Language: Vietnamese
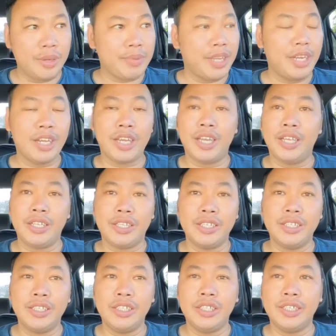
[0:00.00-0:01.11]
hôm nay là ngày
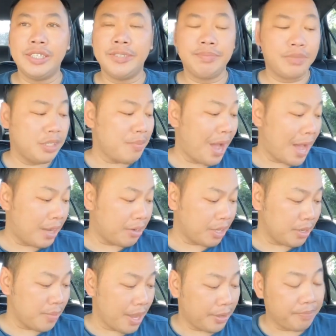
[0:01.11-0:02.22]
thứ à, thứ ba rồi
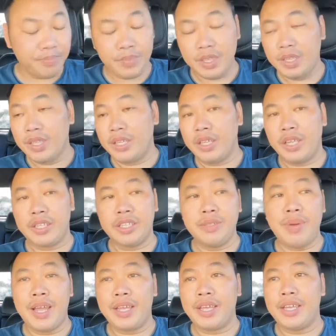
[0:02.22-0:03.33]
các bạn. Ngày thứ
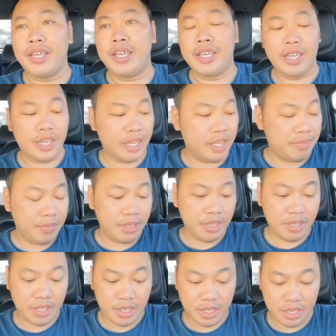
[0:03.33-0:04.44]
ba ngày
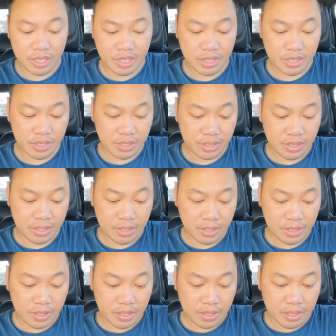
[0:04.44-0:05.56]
20
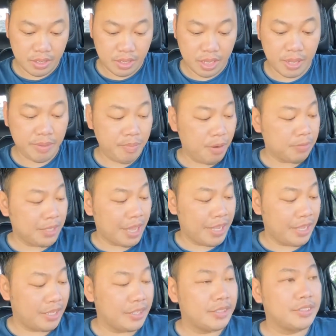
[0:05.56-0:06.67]
21 à, tây.